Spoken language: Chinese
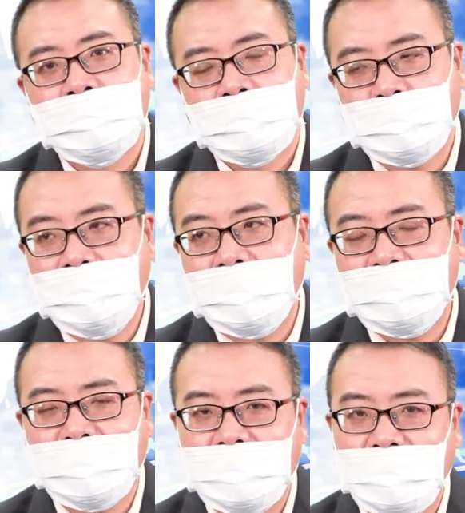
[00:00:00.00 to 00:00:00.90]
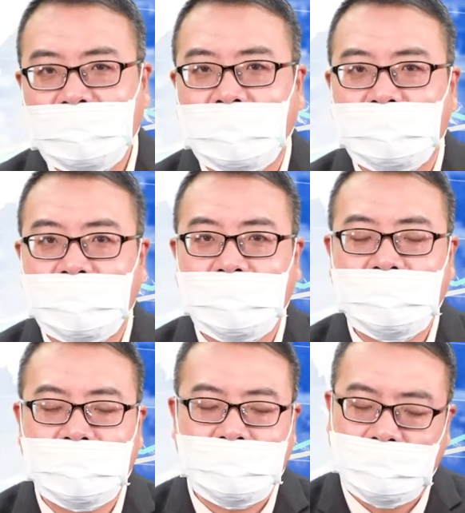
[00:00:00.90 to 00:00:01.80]
昨天还讲粮草先
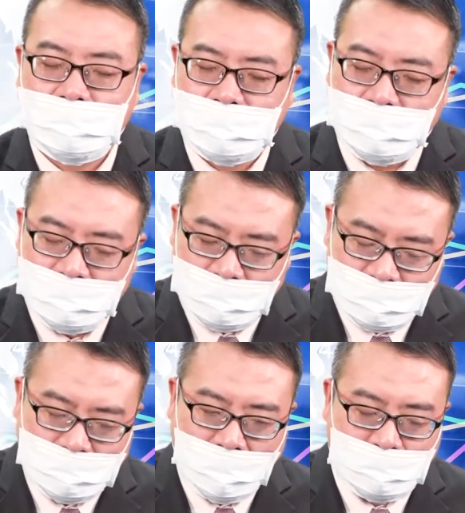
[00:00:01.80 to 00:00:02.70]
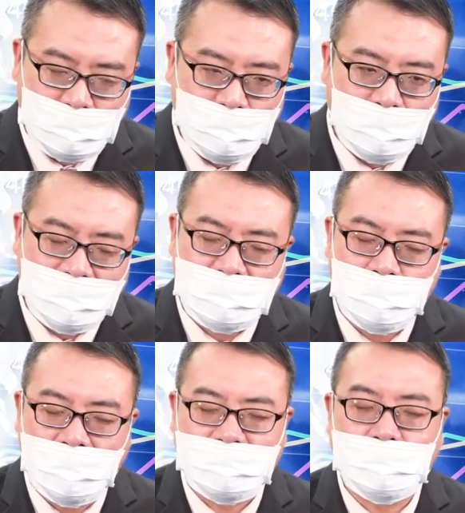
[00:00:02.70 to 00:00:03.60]
行，呃，这个大军未
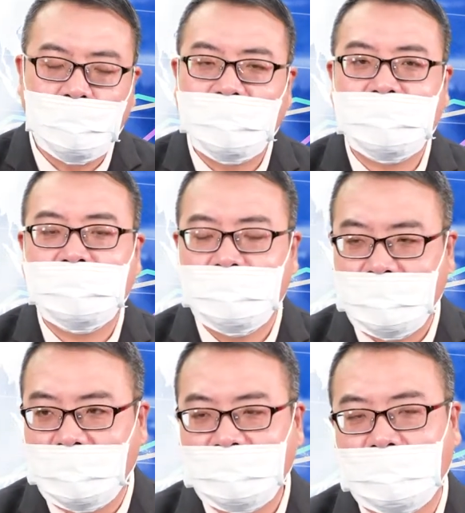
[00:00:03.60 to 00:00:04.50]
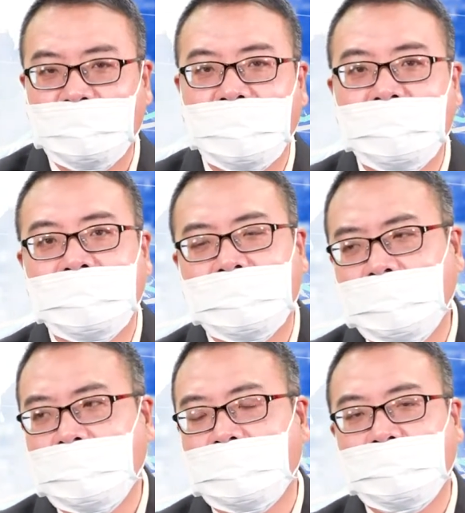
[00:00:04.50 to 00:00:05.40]
未未行，粮草先行。
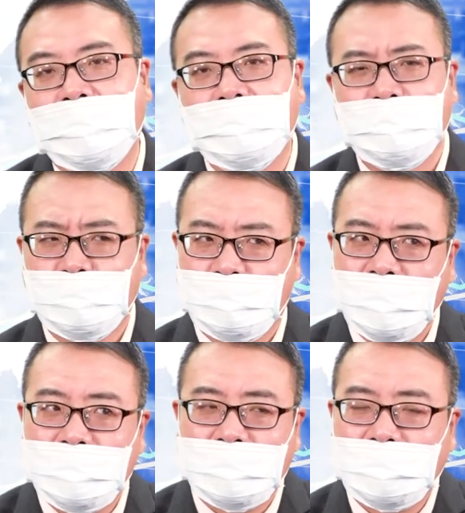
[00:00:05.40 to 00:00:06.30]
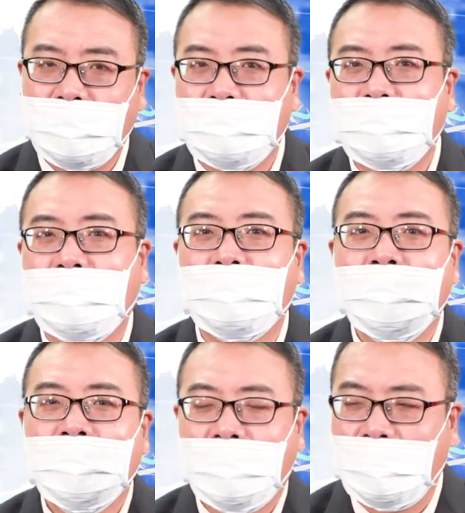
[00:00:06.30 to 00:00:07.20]
为什么？昨天已经看到
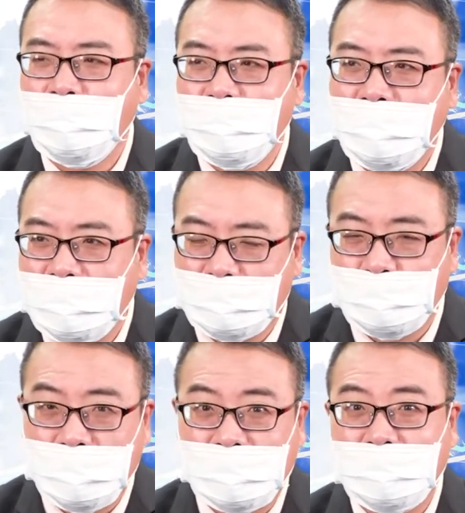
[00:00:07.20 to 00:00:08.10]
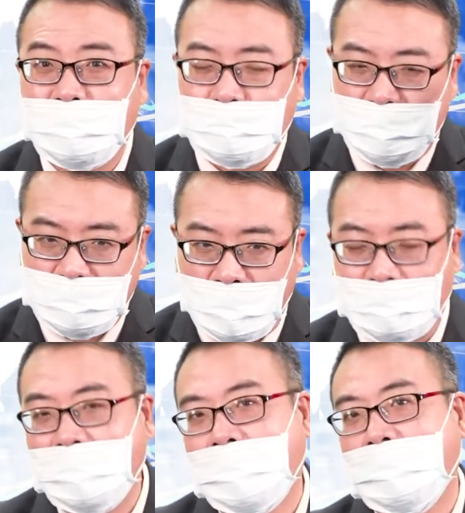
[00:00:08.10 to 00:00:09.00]
航运类股已经怎样比大
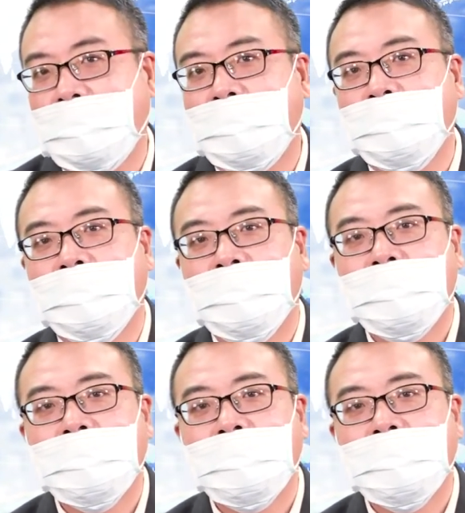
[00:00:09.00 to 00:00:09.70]
盘还要来弱，